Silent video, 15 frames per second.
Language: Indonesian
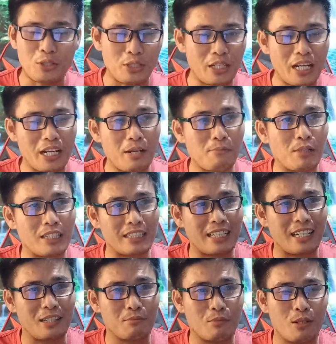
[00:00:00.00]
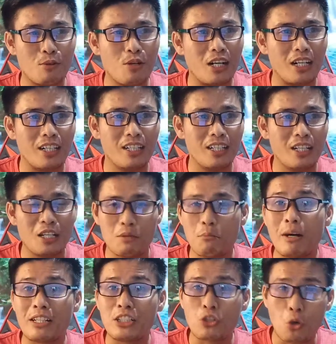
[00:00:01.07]
Ketika Anda mengatakan bahwa
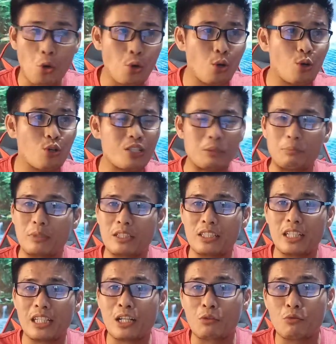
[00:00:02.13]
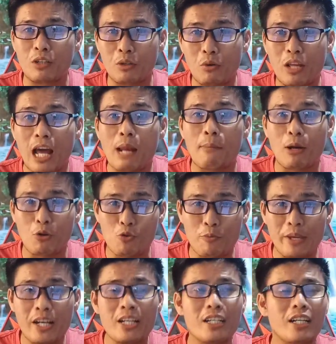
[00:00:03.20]
money color seperti yang dilakukan oleh
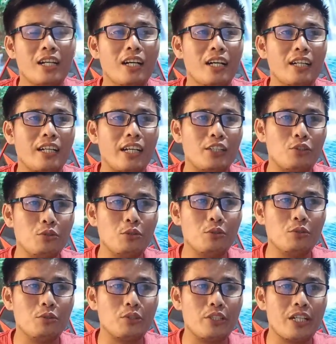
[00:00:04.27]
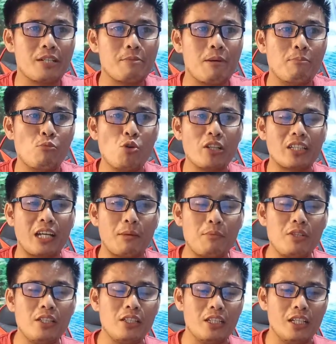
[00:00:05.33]
almarhum ya, nah itu yang membuat
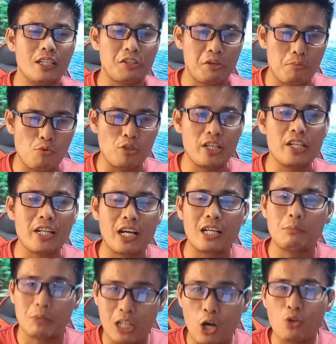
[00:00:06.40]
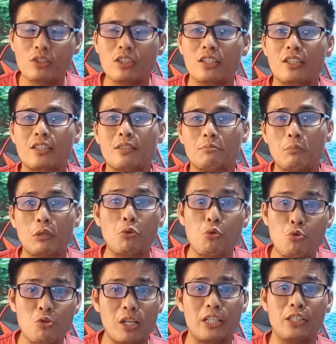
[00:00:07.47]
kami kemudian akan mengcounter,
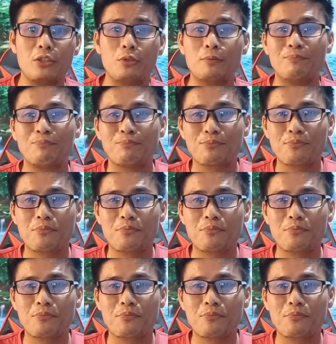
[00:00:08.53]
meluruskan itu.